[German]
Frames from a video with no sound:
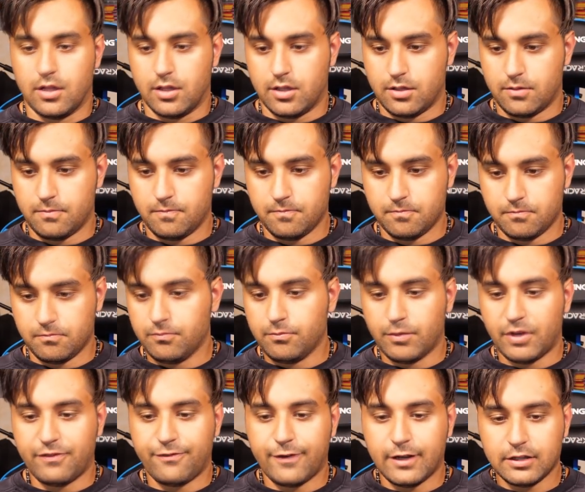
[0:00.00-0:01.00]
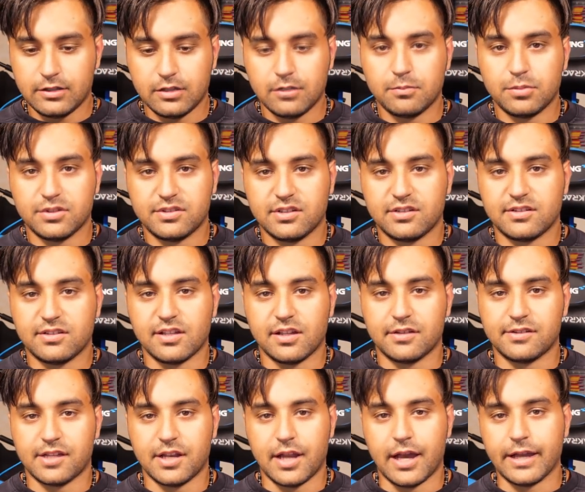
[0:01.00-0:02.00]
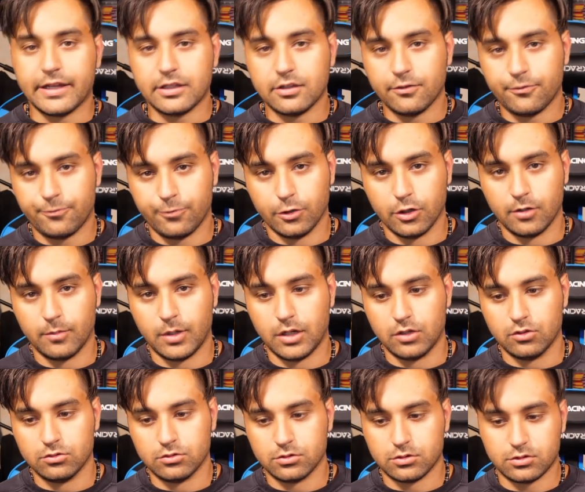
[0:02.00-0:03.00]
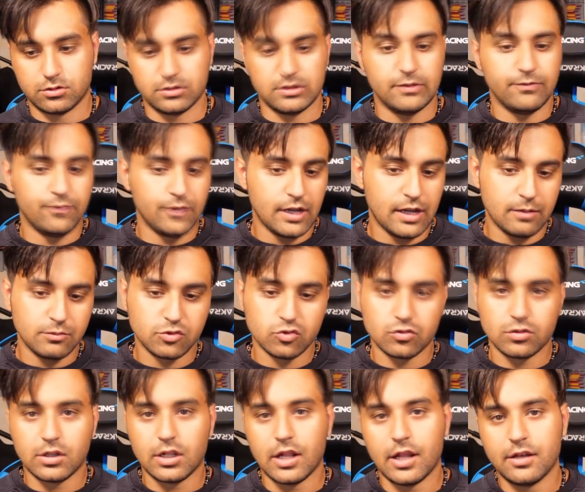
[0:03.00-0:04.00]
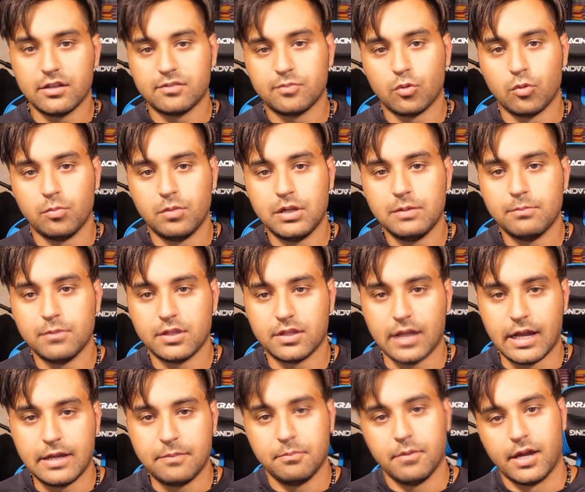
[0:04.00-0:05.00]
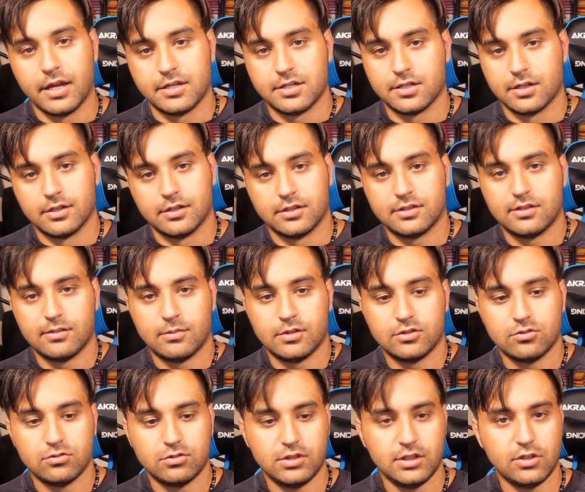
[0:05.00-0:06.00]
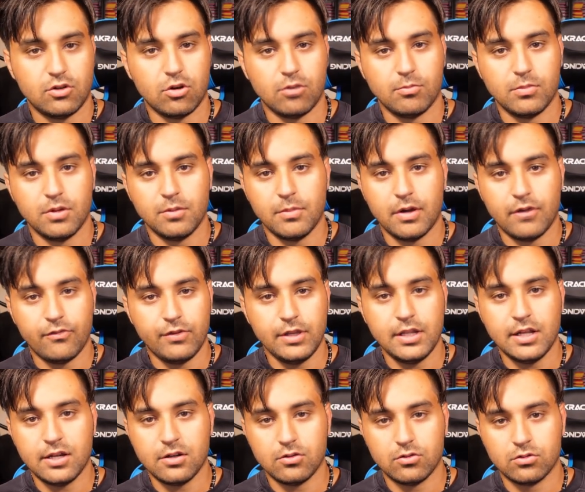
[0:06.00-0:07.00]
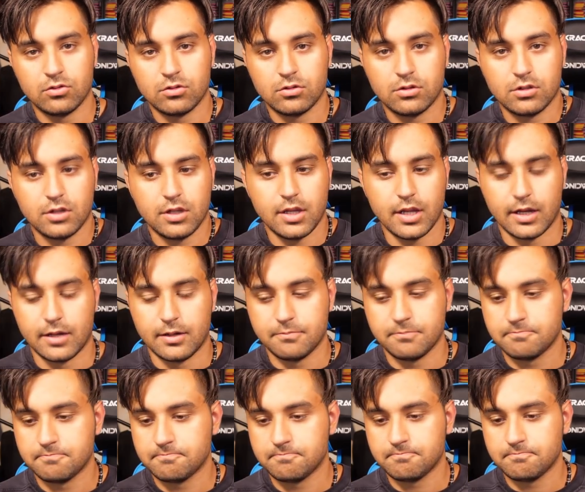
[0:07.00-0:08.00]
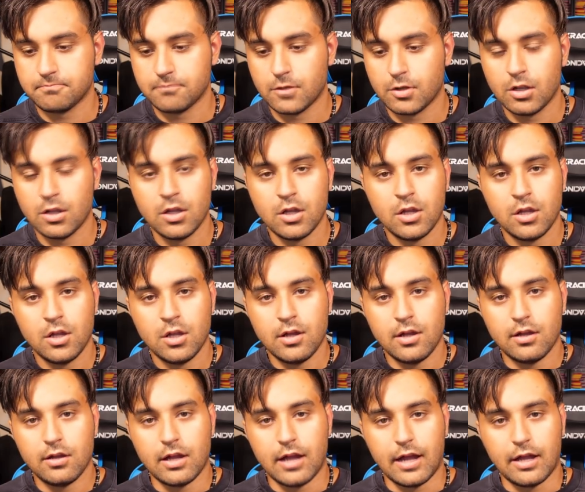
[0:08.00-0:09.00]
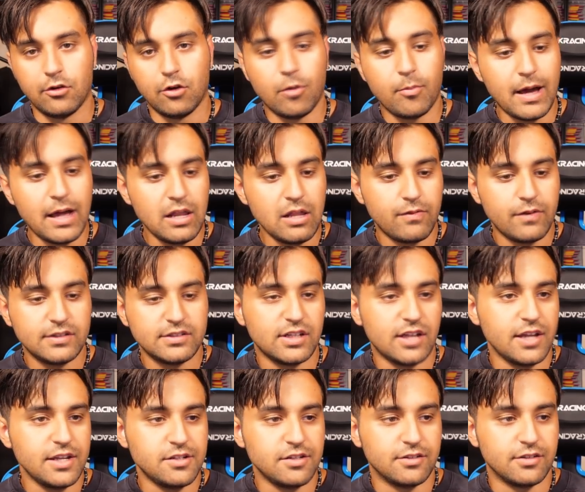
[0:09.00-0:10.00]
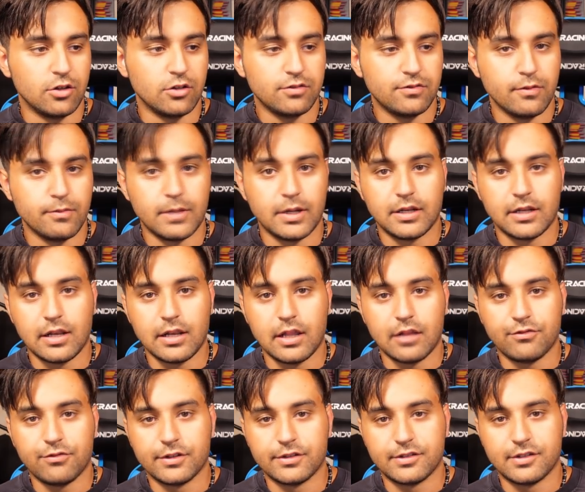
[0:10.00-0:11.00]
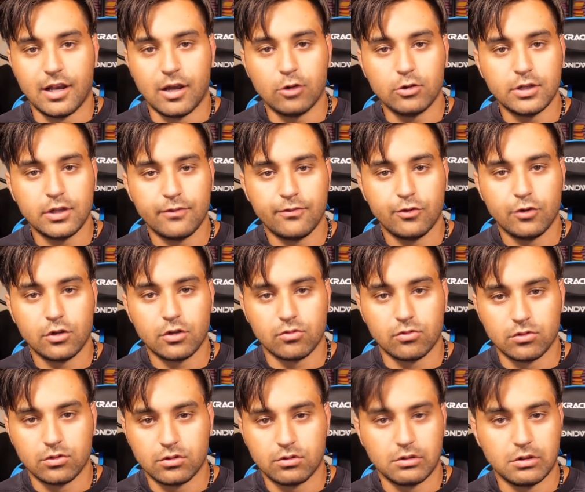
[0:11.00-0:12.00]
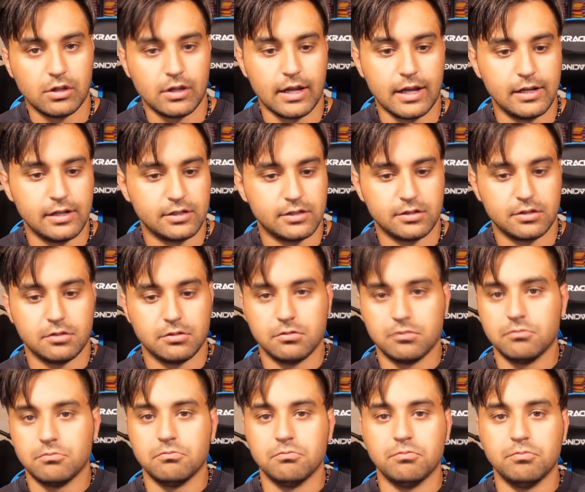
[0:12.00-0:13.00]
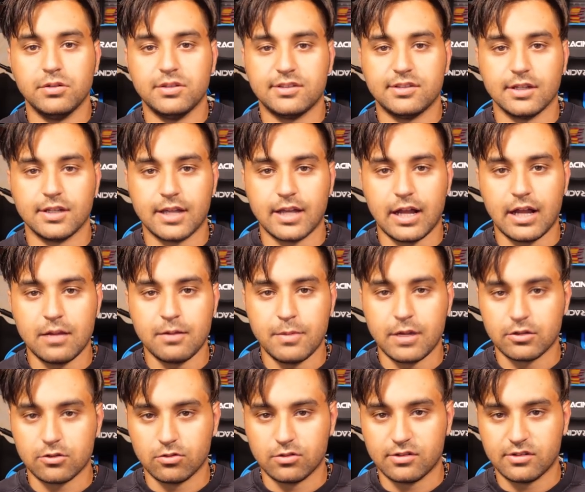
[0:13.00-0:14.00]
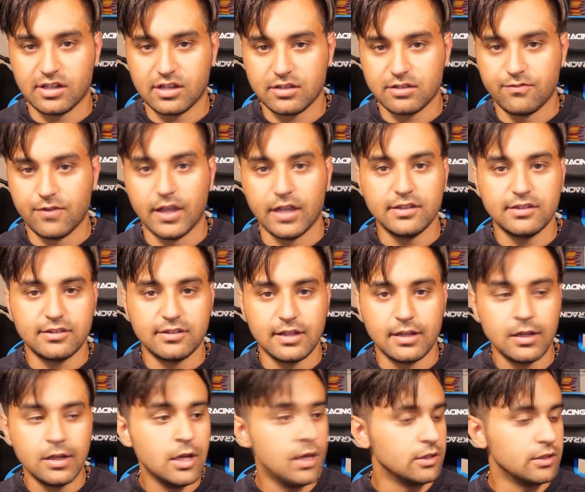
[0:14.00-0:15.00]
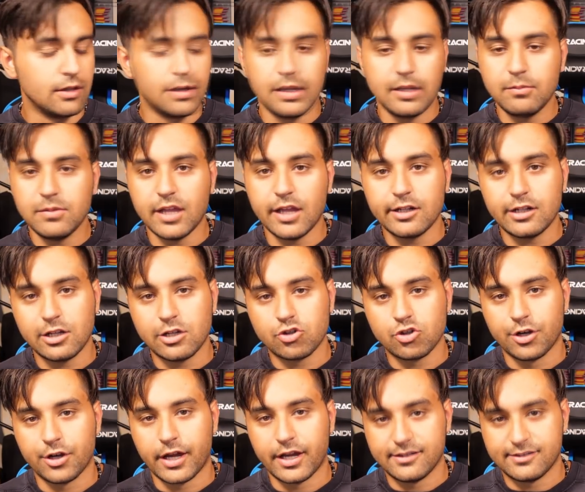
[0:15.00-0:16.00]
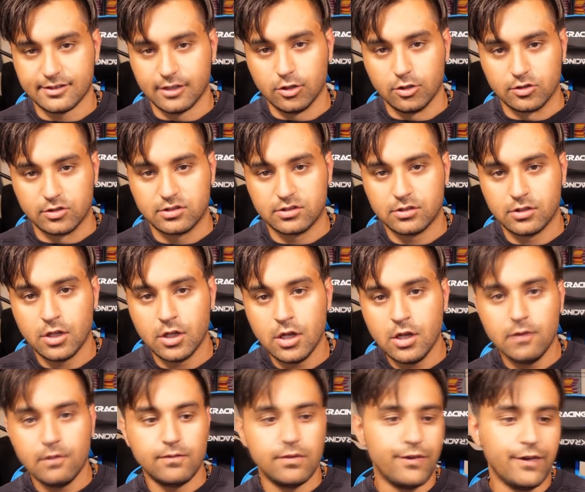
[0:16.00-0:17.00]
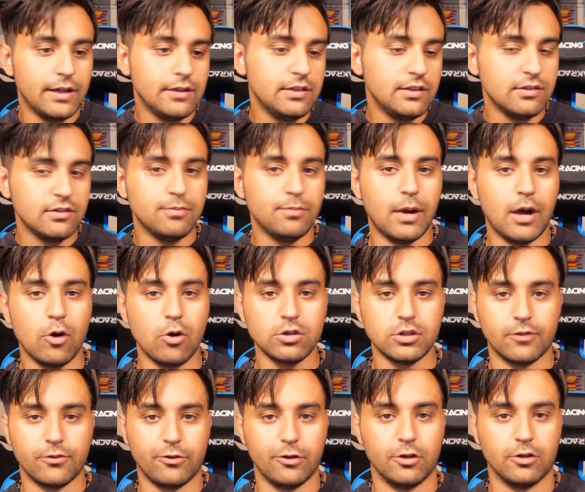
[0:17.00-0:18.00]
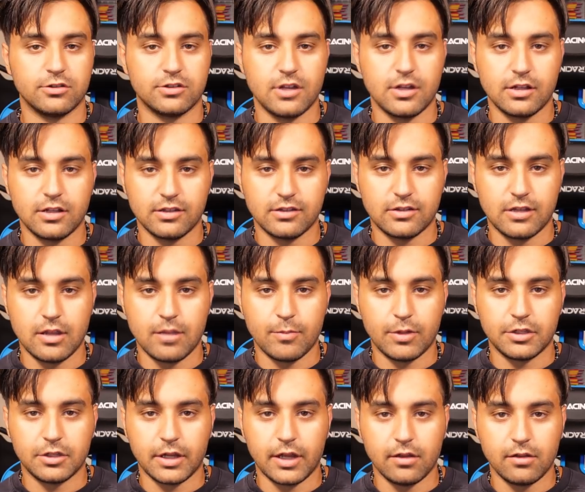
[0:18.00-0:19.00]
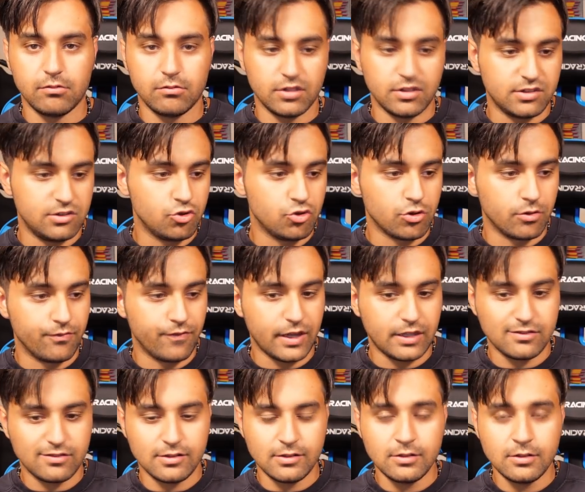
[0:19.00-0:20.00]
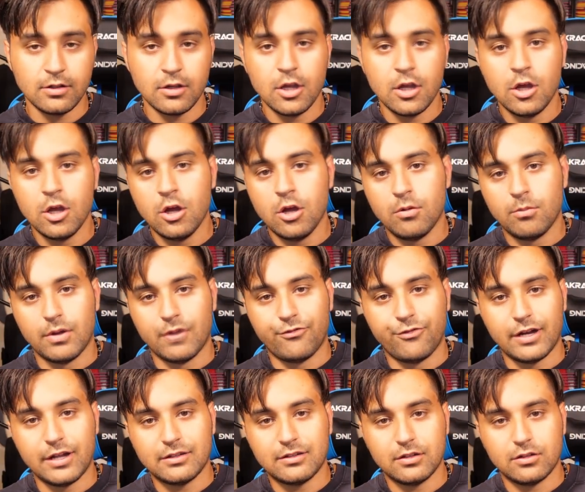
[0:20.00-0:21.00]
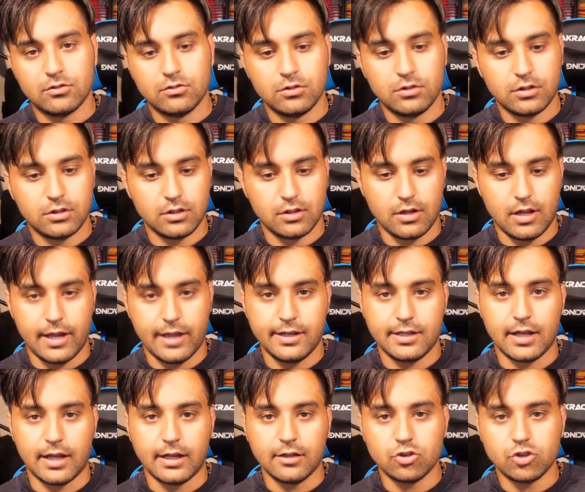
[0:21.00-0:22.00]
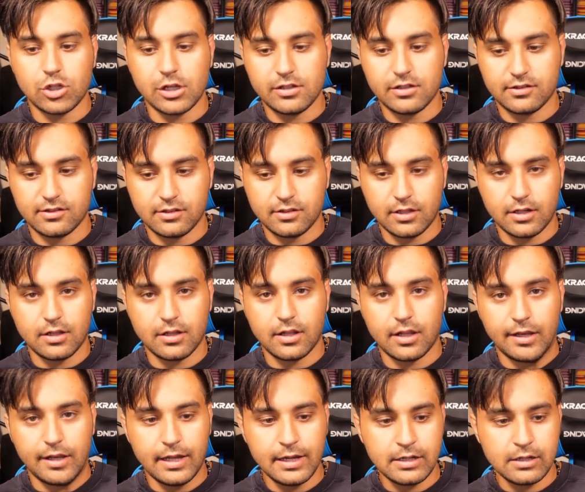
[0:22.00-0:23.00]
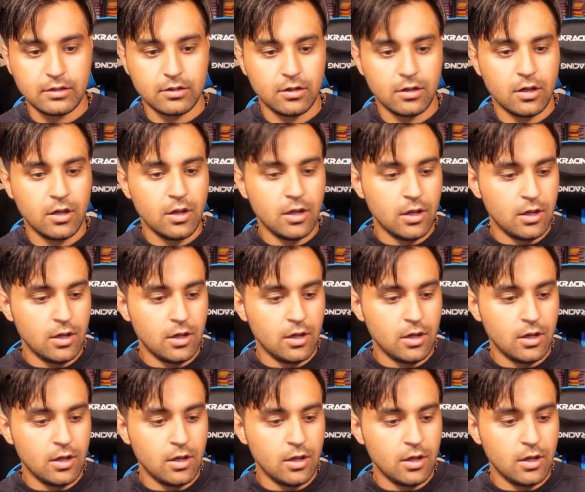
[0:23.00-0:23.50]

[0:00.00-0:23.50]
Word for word: Ähm, mein Vater besitzt ja seine eigene Firma und wir haben so ein kleines Problem mit Einbrechern. Ich sag mal so, die kommen immer wieder und ja. Normalerweise reicht es aus, wenn man dann etwas lauter wird und äh, halt ein bisschen Krach macht und sagt, wer ist da, dann nehmen die eigentlich schon Reis aus. Wir waren dieses Mal auch davon ausgegangen, dass da jemand reiten, dass die schon weg sind. Mein Vater und äh, einige Angestellte sind dann in der Nacht.